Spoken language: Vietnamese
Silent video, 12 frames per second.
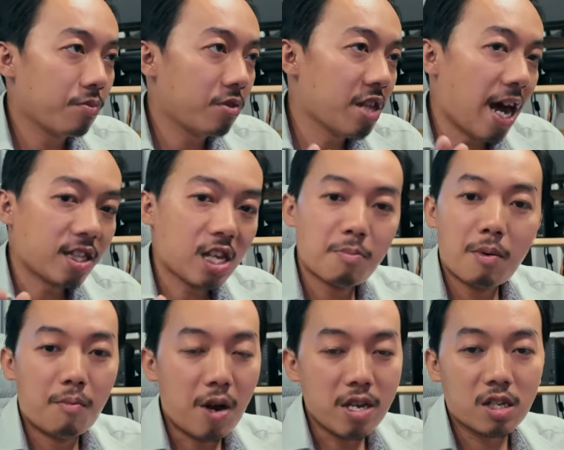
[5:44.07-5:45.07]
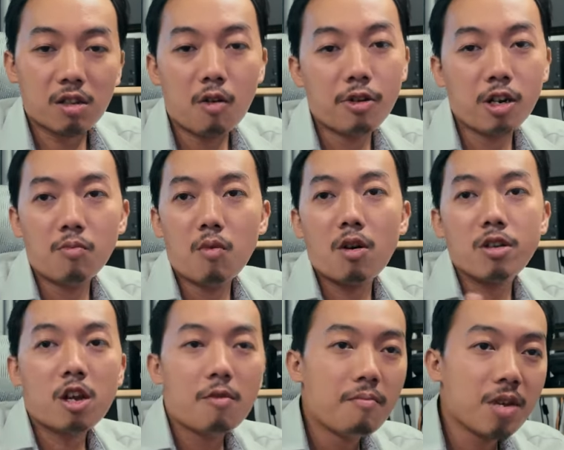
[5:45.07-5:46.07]
đã tập bằng bảy trong rồi một
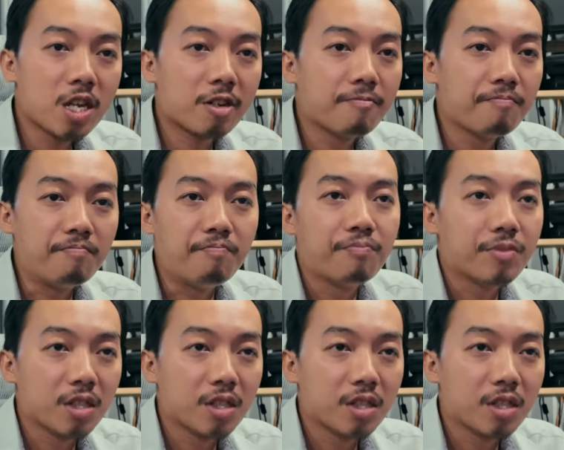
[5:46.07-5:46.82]
cái giờ mình